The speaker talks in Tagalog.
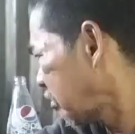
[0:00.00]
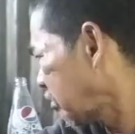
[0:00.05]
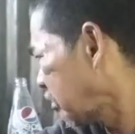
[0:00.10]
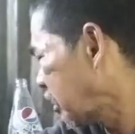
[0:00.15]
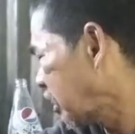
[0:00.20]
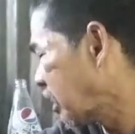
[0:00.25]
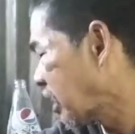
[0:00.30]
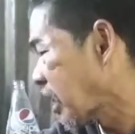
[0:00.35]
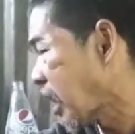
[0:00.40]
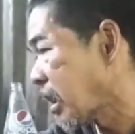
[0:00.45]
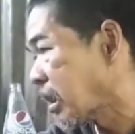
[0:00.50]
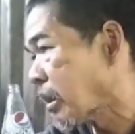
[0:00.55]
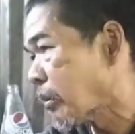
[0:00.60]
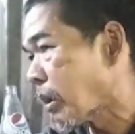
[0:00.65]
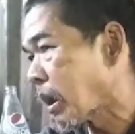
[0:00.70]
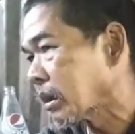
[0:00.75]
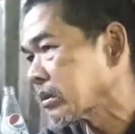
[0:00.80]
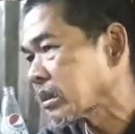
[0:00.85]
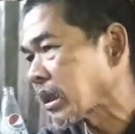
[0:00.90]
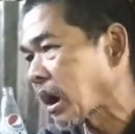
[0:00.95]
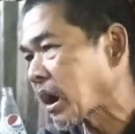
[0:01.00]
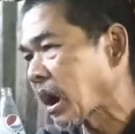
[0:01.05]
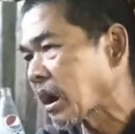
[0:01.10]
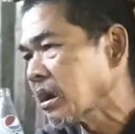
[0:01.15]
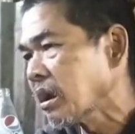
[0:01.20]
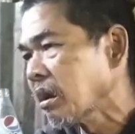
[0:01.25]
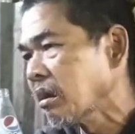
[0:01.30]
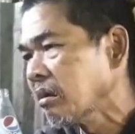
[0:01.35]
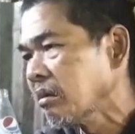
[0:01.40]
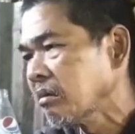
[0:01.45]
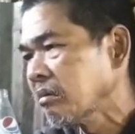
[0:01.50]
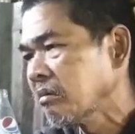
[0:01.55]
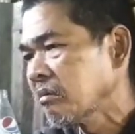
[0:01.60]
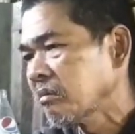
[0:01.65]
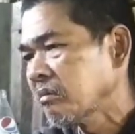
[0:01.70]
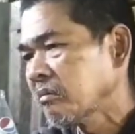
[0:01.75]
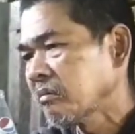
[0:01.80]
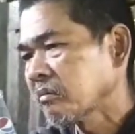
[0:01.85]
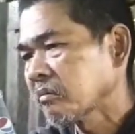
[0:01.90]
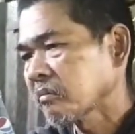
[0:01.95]
hindi nagagawa ang tagal.
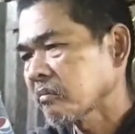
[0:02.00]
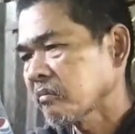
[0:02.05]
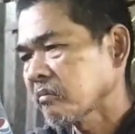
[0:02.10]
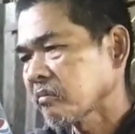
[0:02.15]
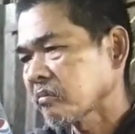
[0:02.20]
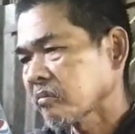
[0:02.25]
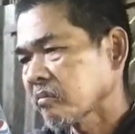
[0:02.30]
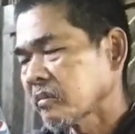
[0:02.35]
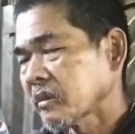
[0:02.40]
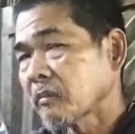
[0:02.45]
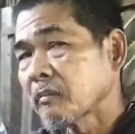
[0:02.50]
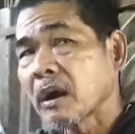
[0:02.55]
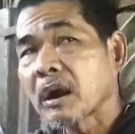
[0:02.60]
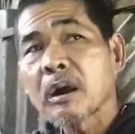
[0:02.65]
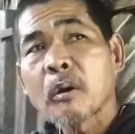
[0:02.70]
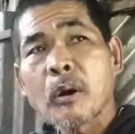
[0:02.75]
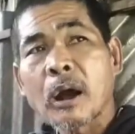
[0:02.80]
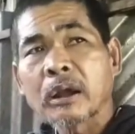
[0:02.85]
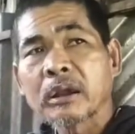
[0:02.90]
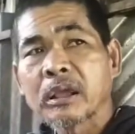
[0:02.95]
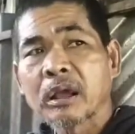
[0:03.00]
Nang magawa